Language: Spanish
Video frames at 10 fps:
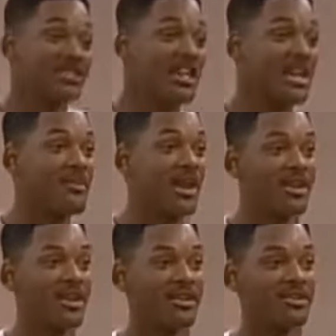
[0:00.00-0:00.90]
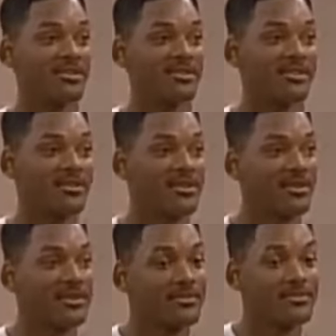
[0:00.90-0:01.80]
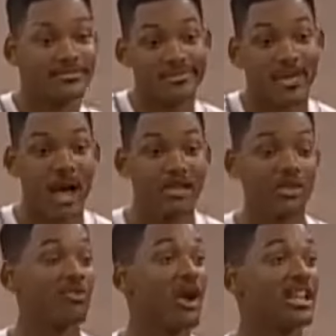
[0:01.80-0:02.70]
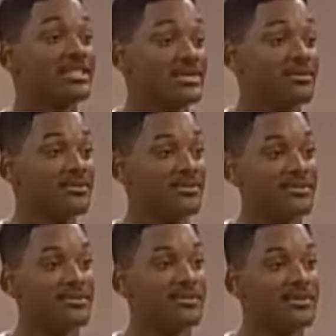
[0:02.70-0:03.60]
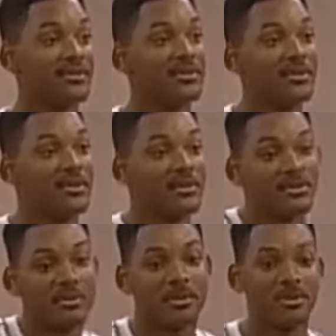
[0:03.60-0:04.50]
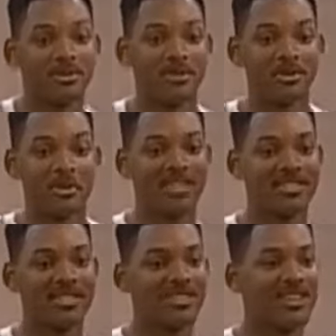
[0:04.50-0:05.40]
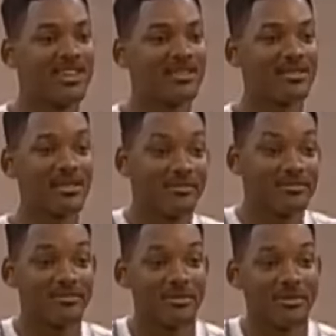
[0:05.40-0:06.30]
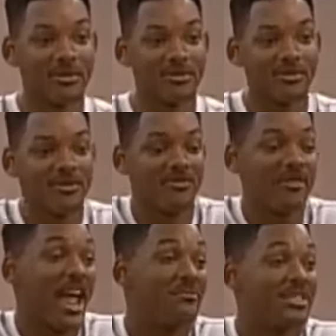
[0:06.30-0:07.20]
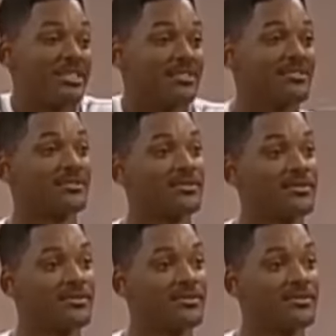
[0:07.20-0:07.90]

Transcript: llegué por primera vez aquí, no era más que un pariente. Y estos últimos seis años es como si hubiéramos sido una